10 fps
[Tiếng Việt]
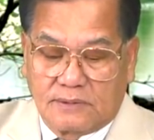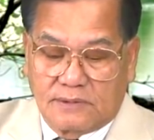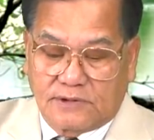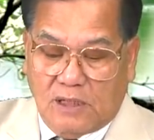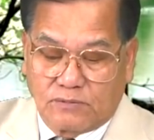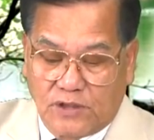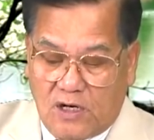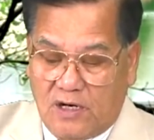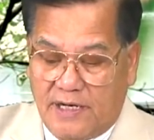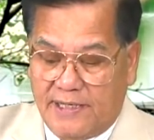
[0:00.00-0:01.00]
xong
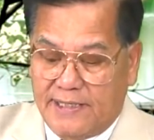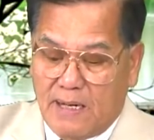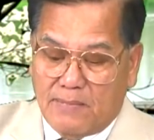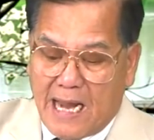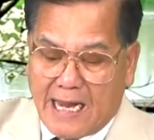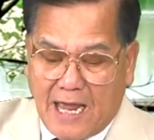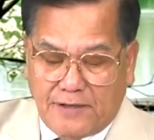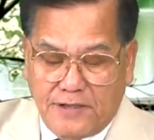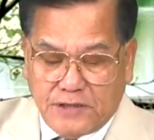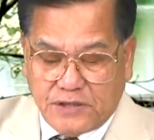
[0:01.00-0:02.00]
rồi năm 2000
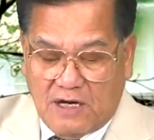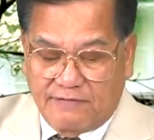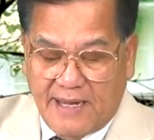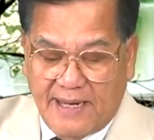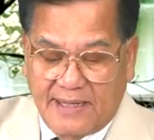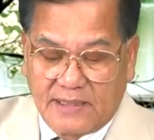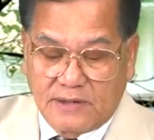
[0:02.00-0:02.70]
nó được trở về